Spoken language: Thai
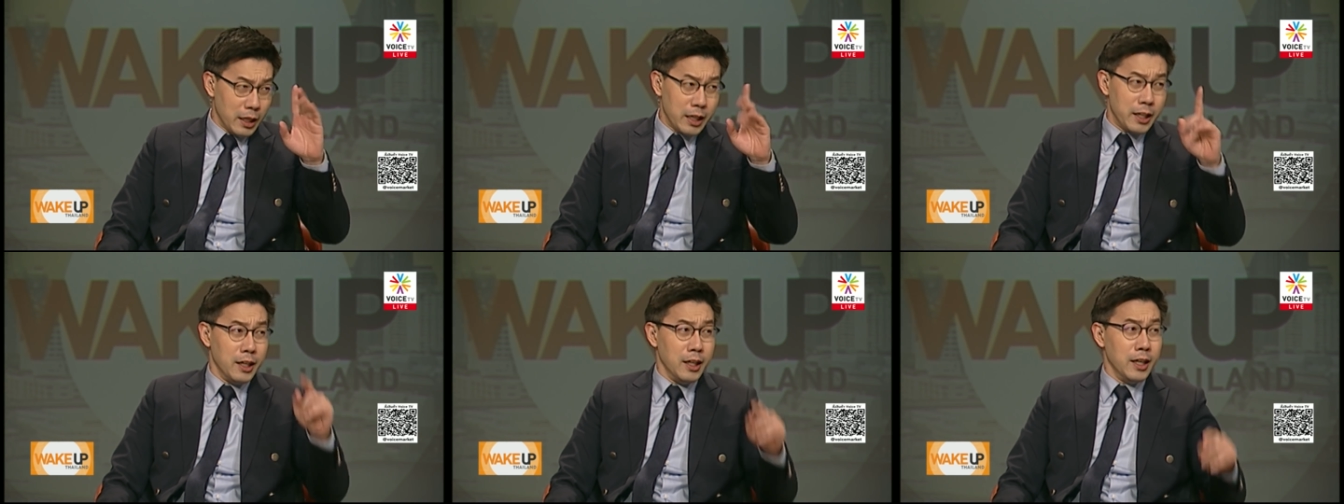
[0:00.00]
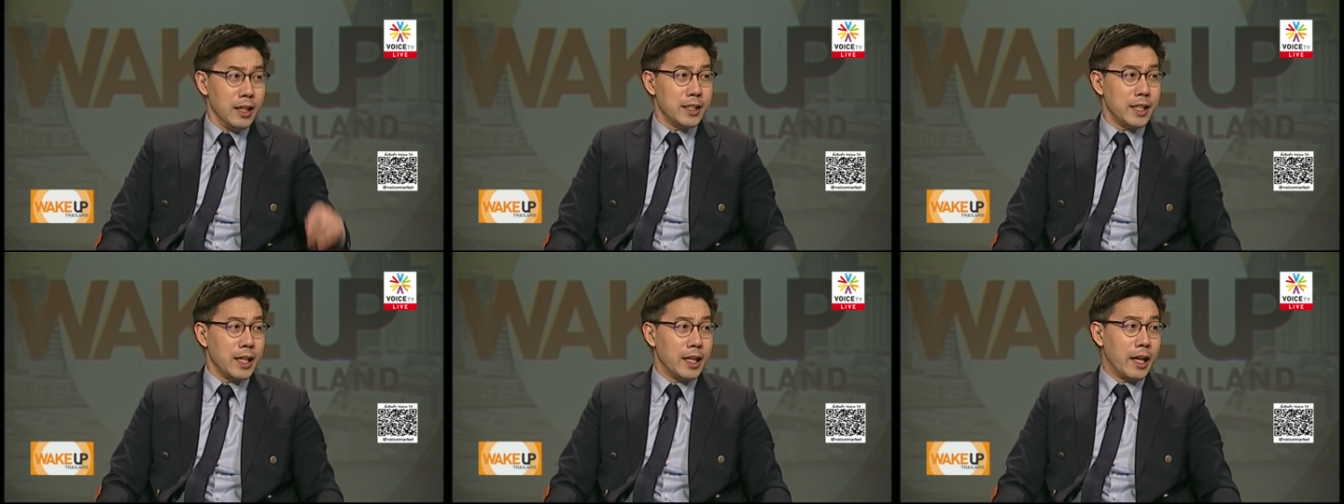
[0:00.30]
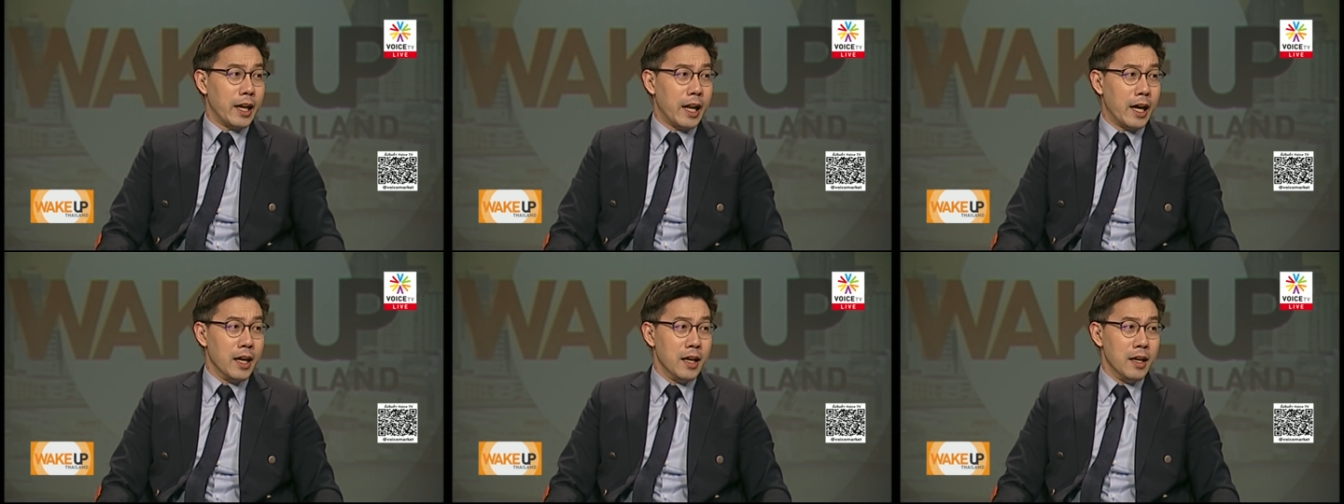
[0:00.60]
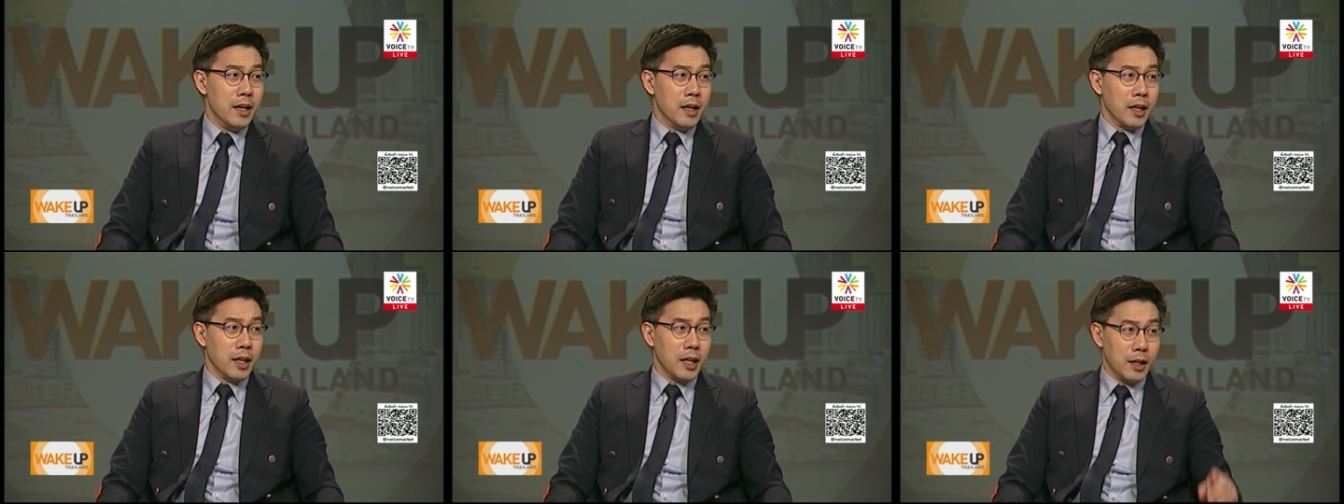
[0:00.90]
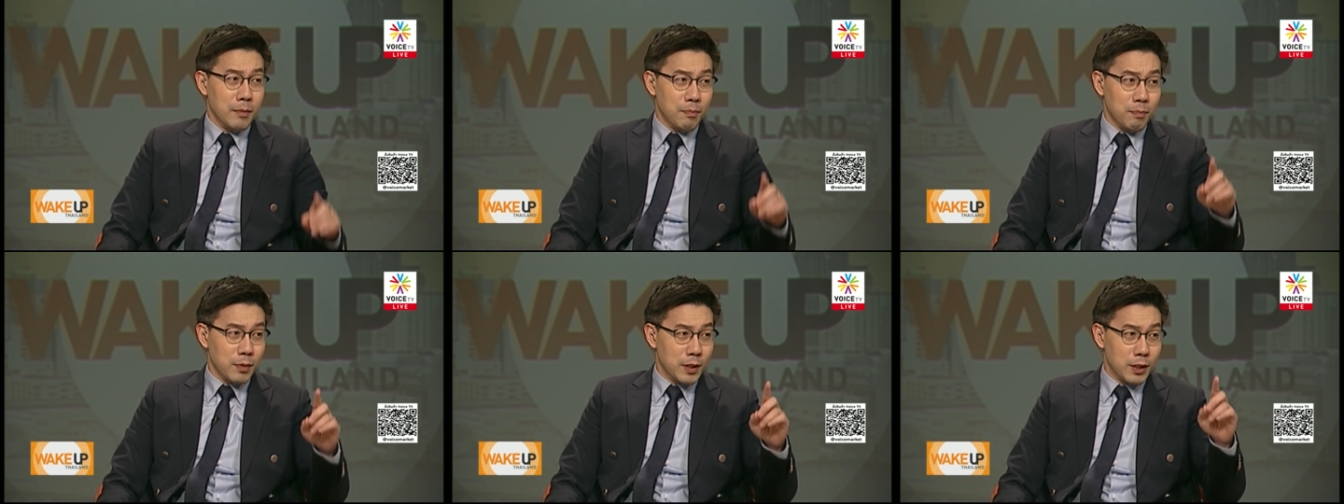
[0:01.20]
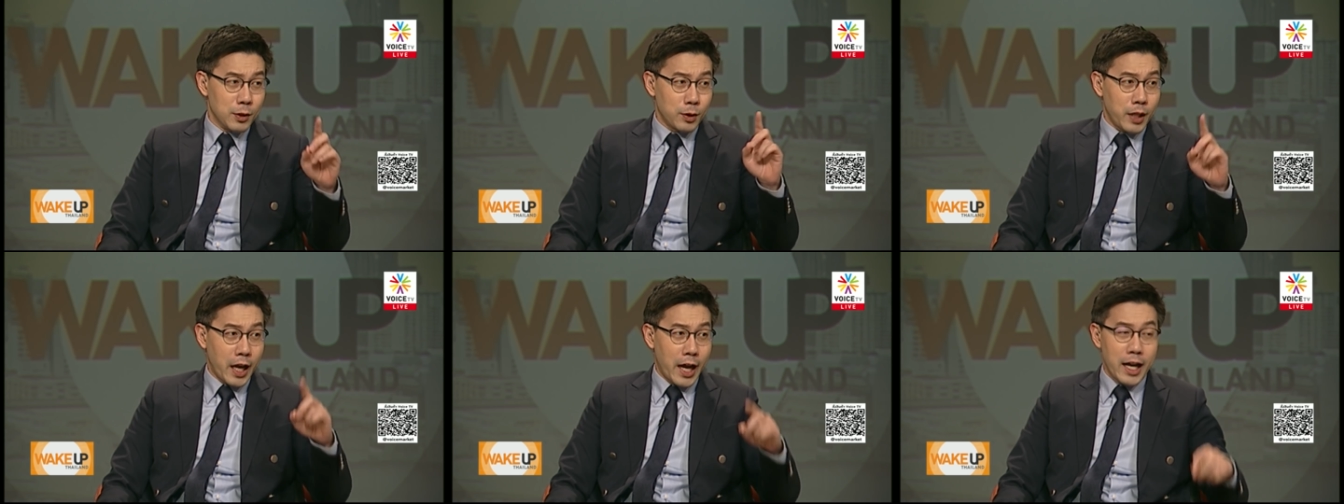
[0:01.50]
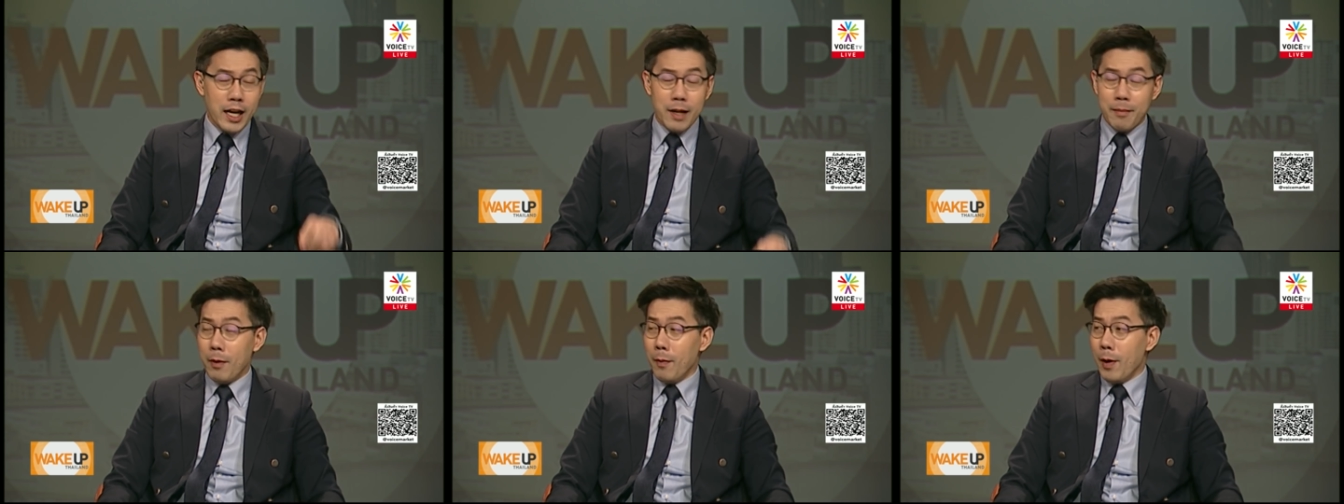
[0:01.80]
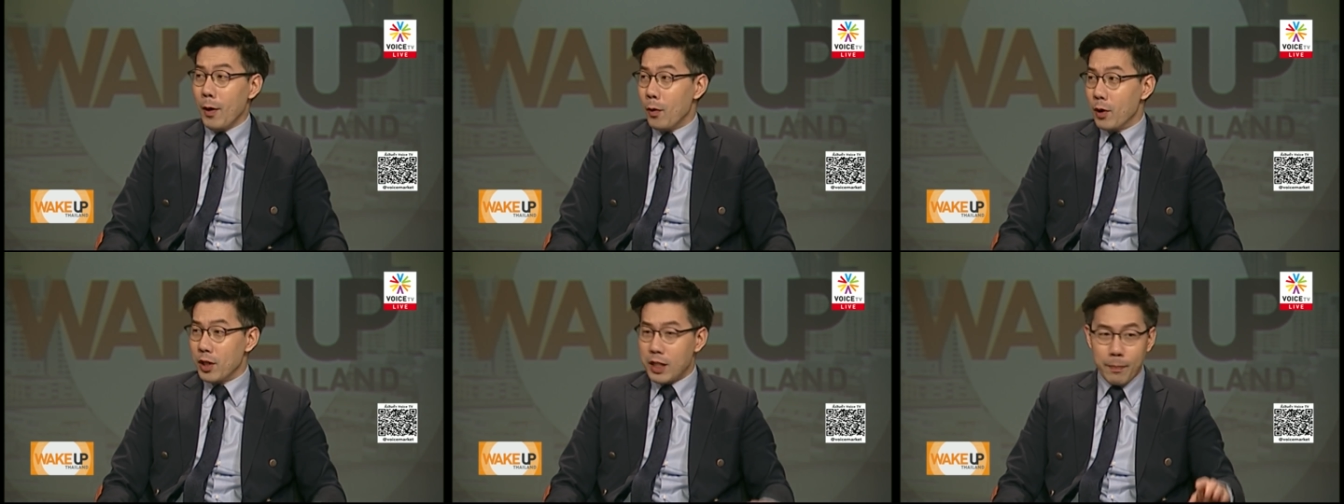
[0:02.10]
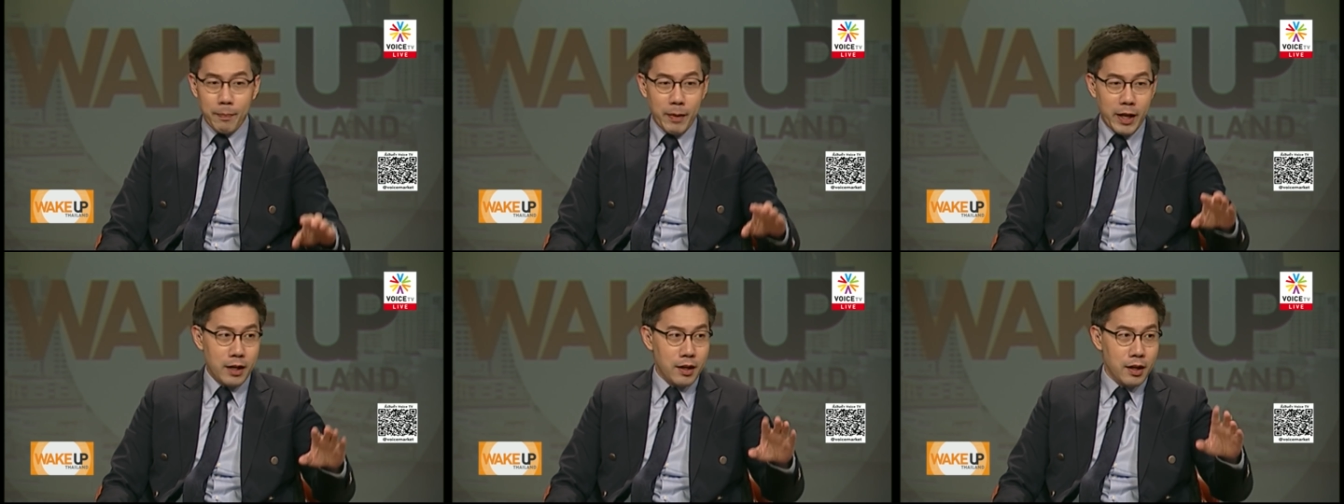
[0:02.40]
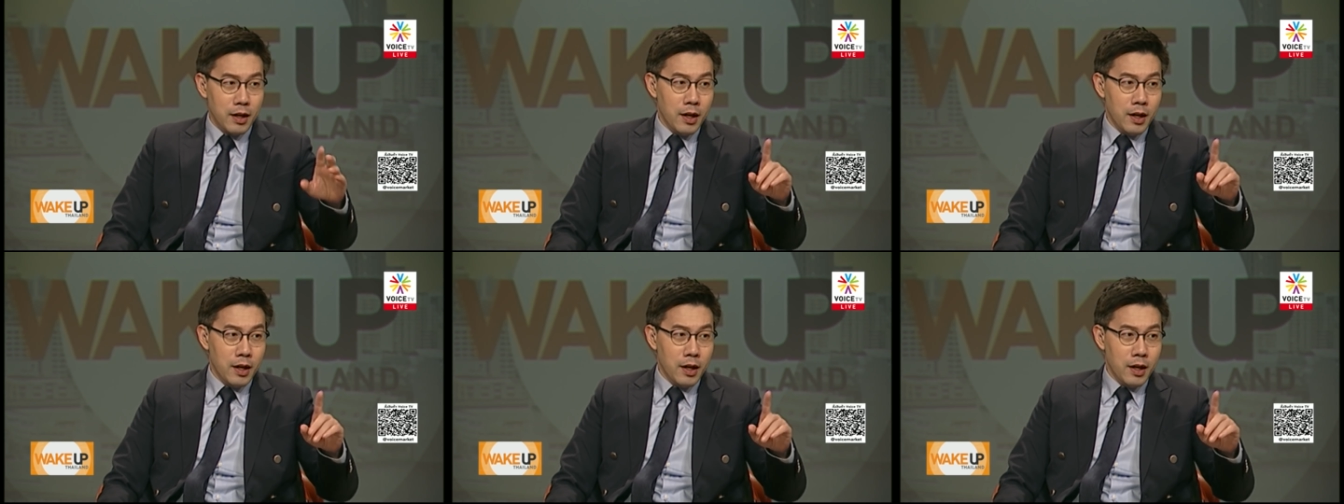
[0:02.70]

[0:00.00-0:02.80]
อันนี้เรื่องจริงเลยนะ คือคือสุดท้ายเนี่ยไม่ว่าคุณจะเป็น